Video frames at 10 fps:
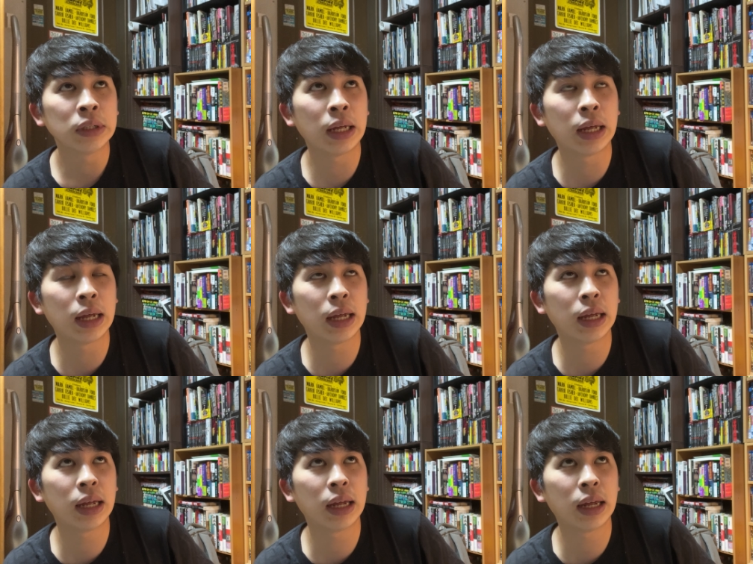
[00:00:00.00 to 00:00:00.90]

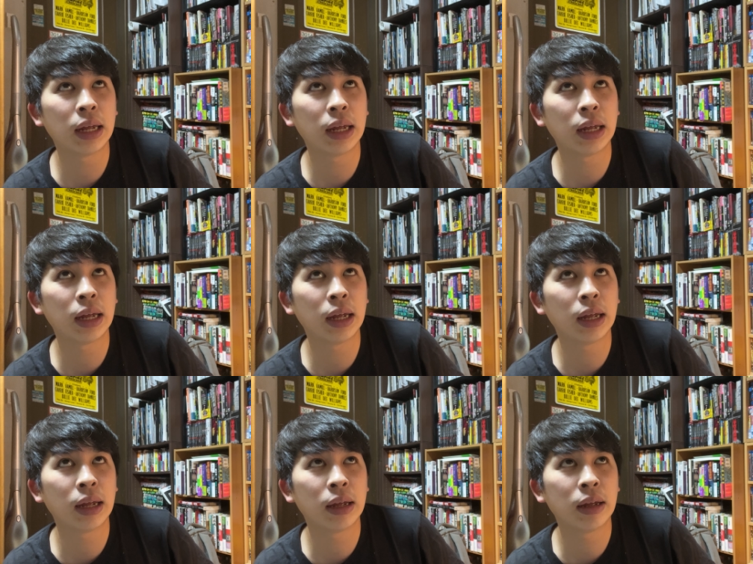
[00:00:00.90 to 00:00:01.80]

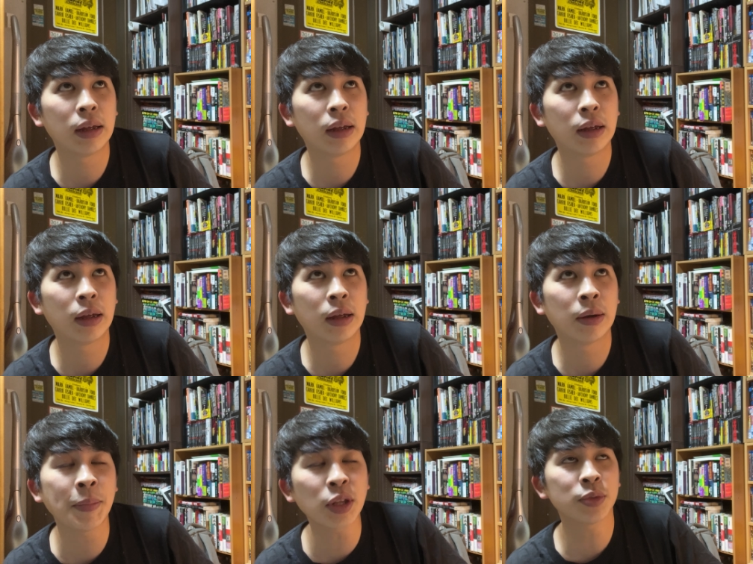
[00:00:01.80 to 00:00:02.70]

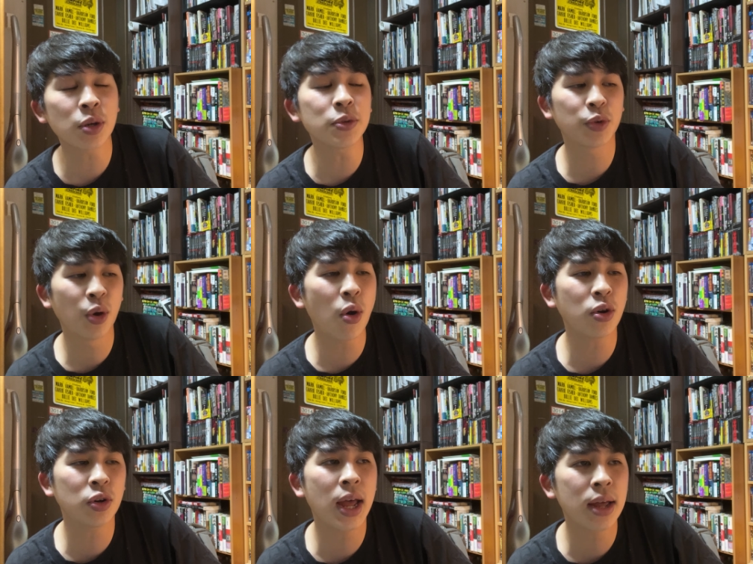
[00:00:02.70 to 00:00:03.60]
えー、まあ、そもそも予
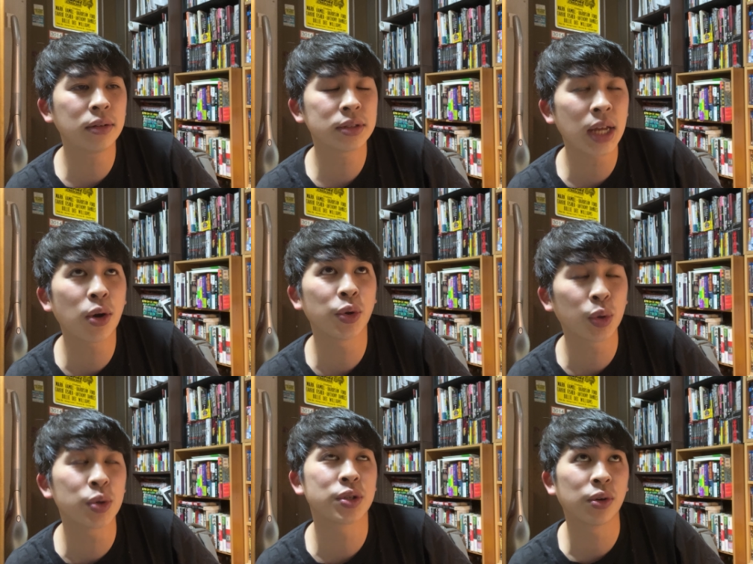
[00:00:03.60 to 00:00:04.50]
告編、最古の
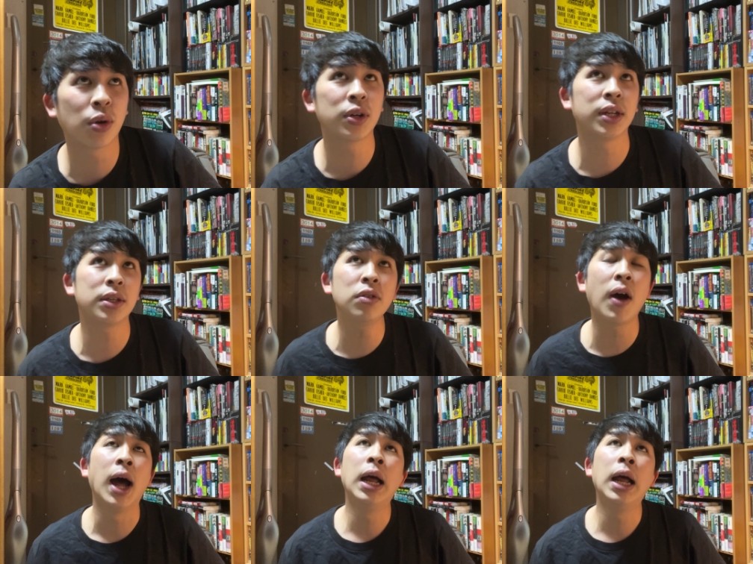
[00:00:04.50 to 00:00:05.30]
当時の予告編っていうのは、